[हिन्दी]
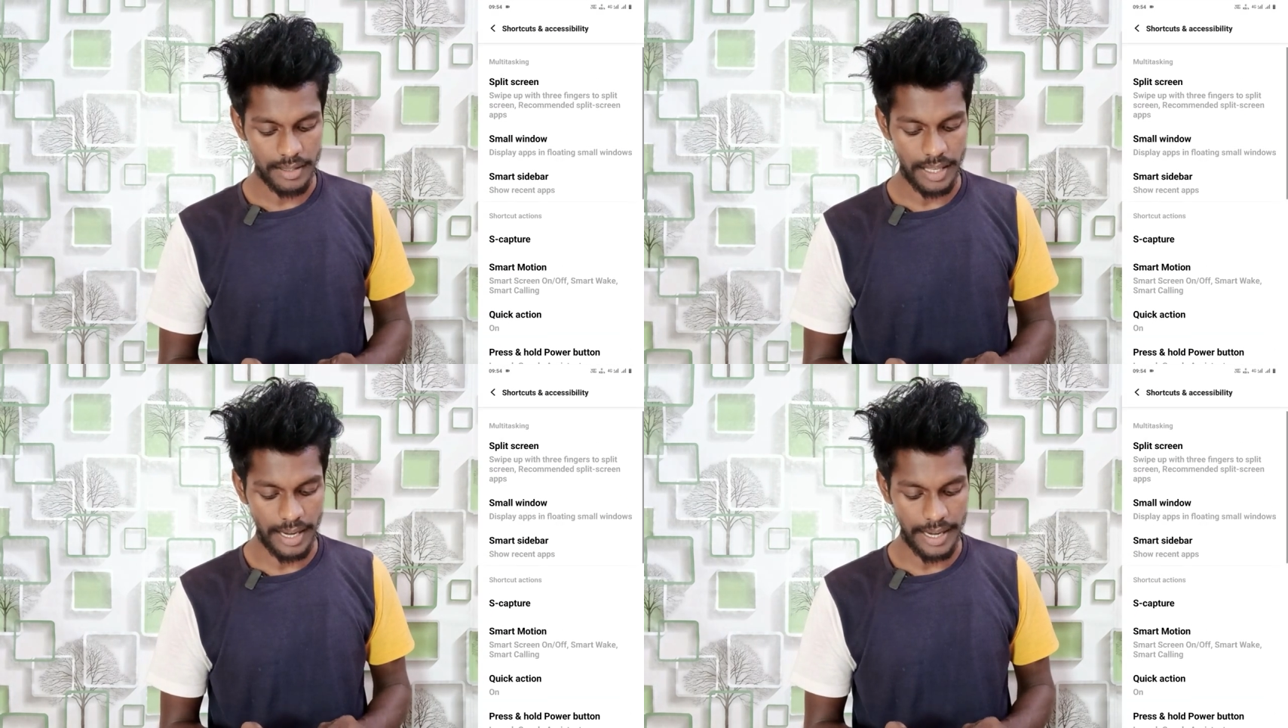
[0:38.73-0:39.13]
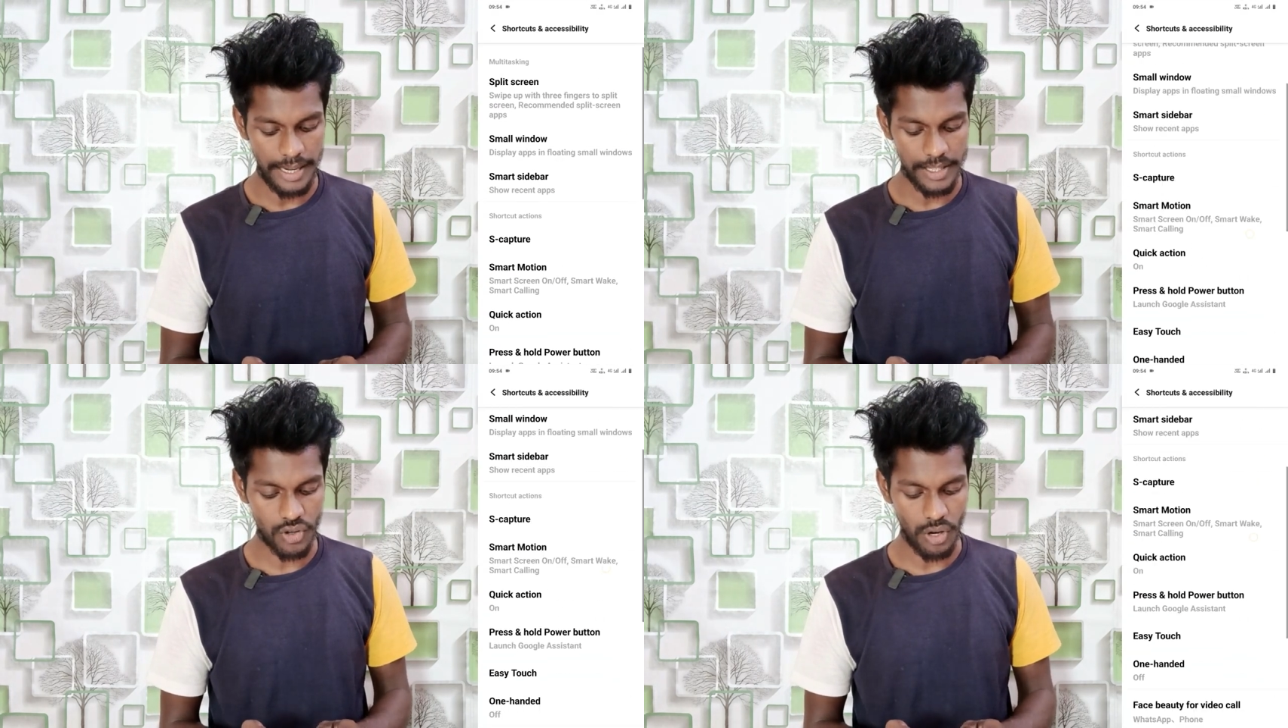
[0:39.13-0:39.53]
देन
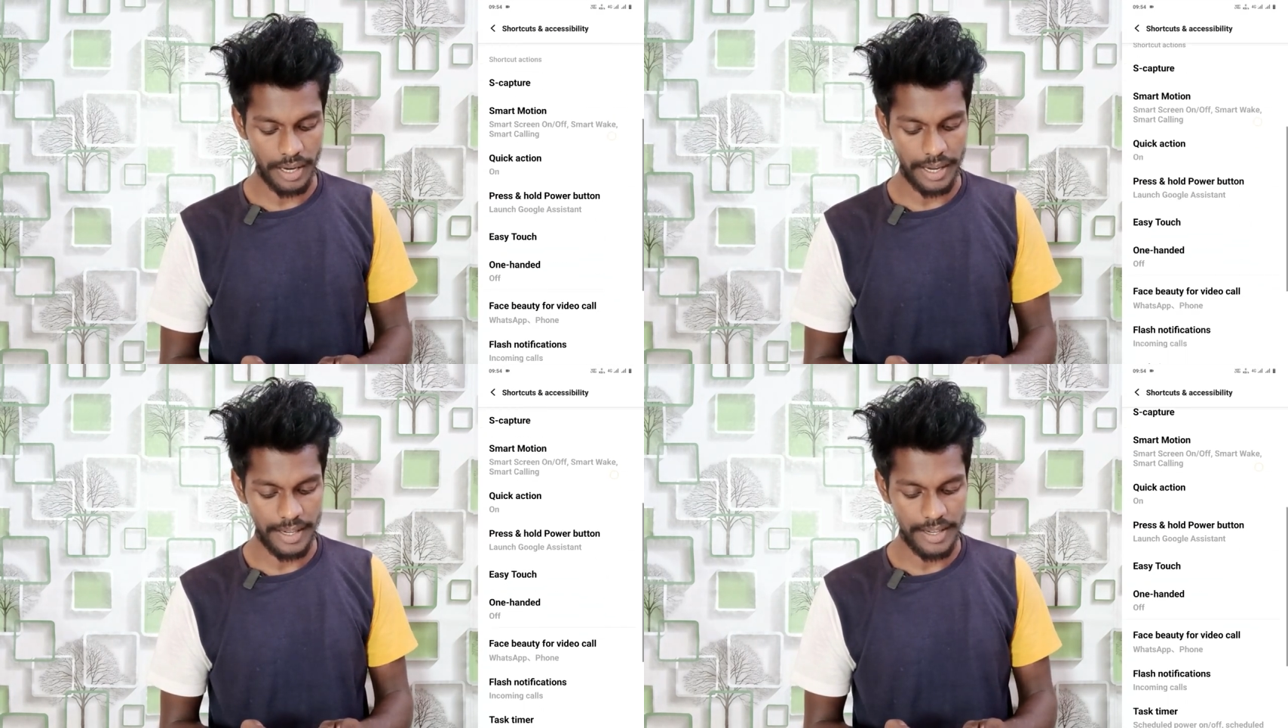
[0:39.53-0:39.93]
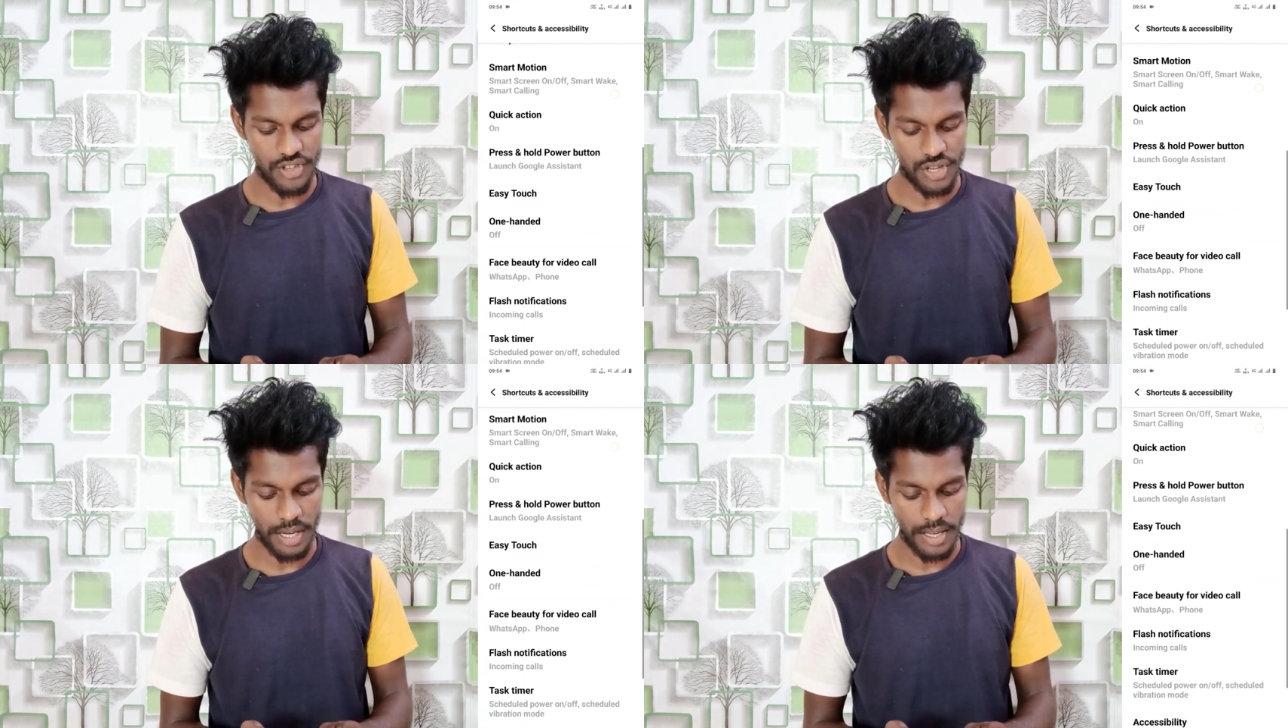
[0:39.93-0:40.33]
अगेन स्क्रॉल करेंगे
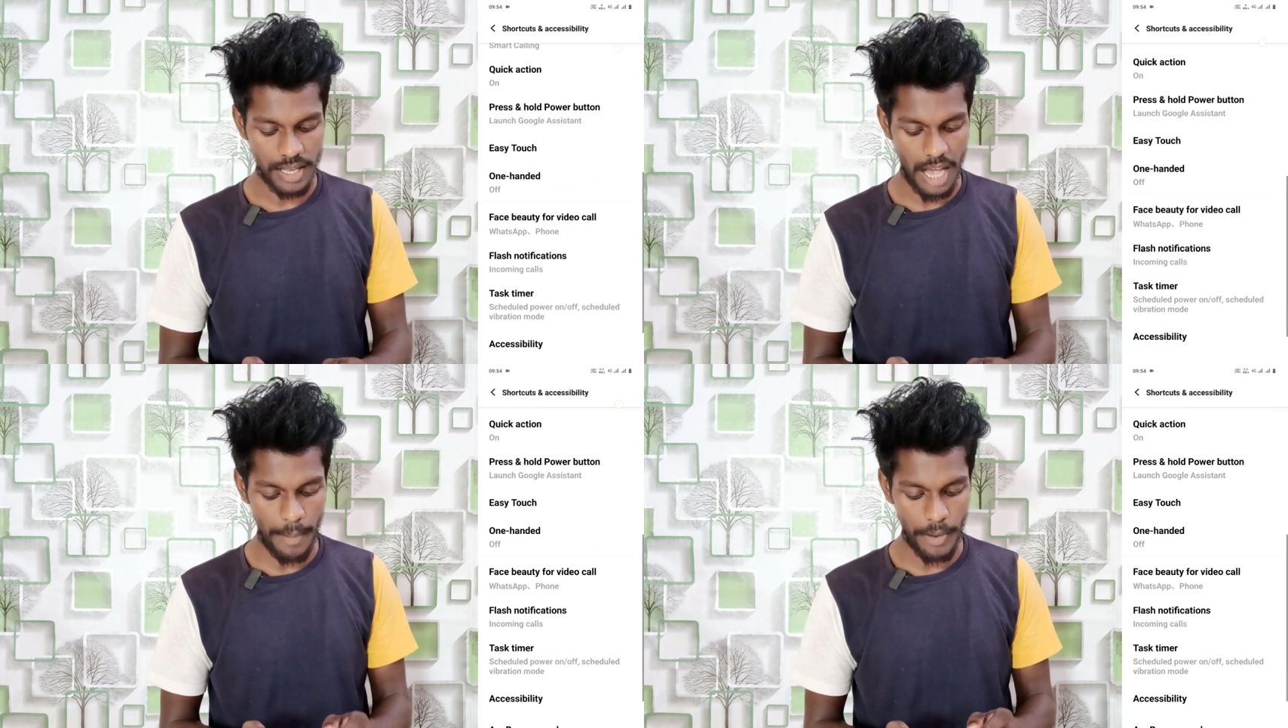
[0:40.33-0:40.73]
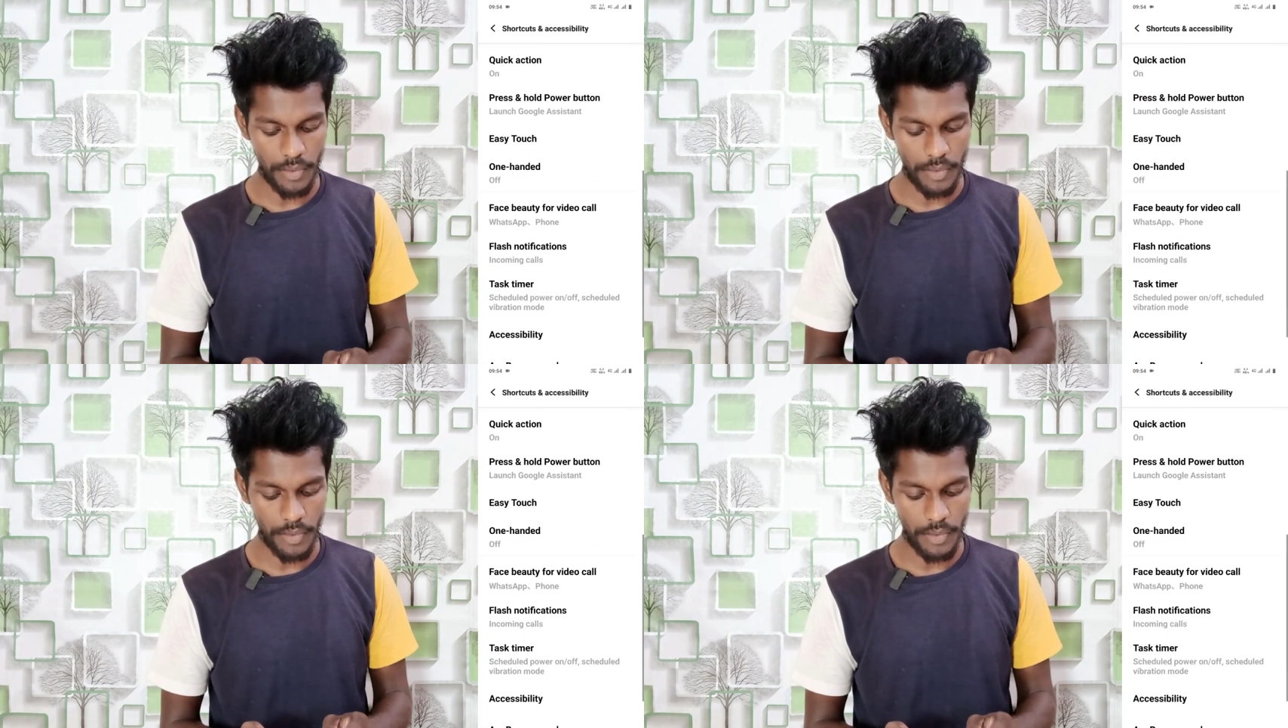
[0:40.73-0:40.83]
नीचे यहाँ पर